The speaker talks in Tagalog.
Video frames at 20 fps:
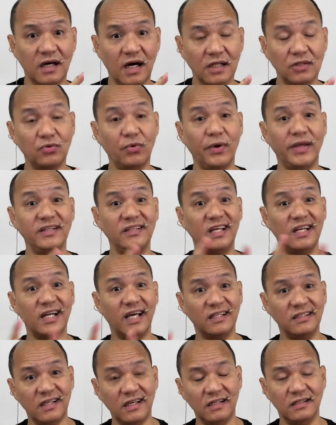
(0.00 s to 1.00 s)
at
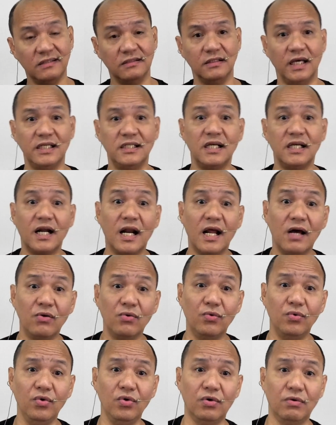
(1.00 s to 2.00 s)
2019. Eh sira
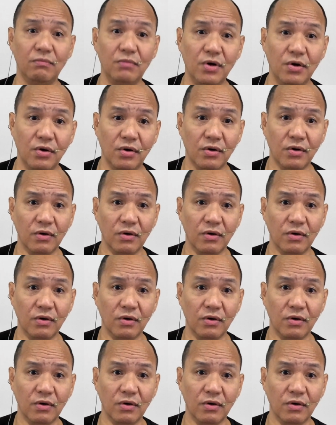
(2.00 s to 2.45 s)
ulo mo.